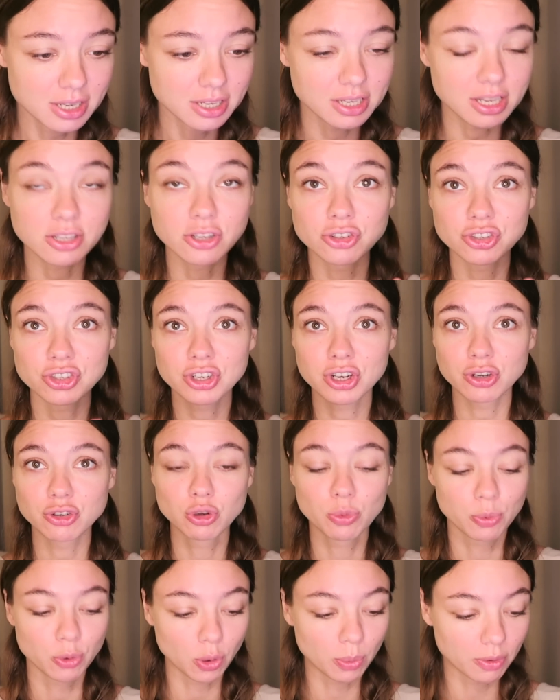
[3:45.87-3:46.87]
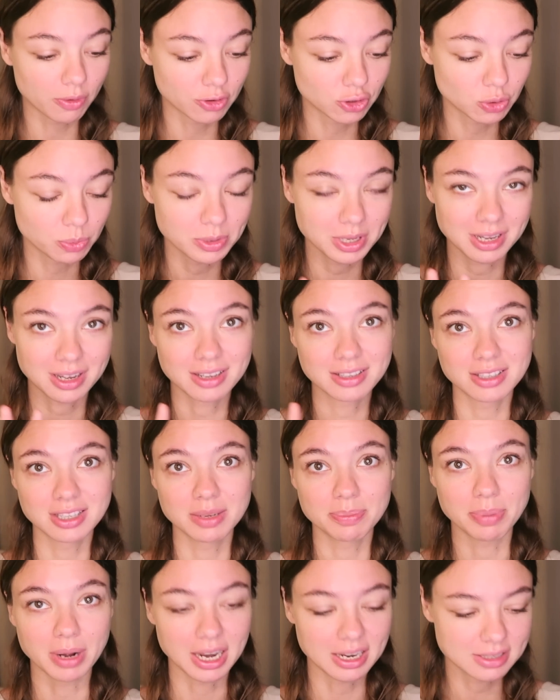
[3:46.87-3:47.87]
Я даже не хочу пробовать, у меня
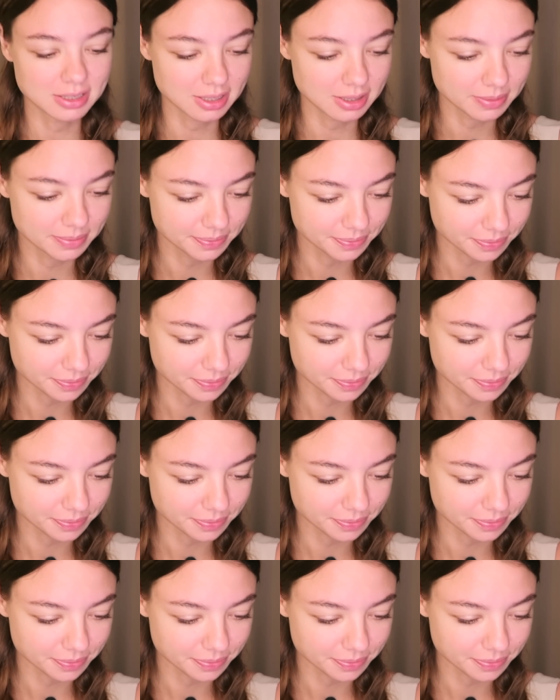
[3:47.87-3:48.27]
одни пальцы.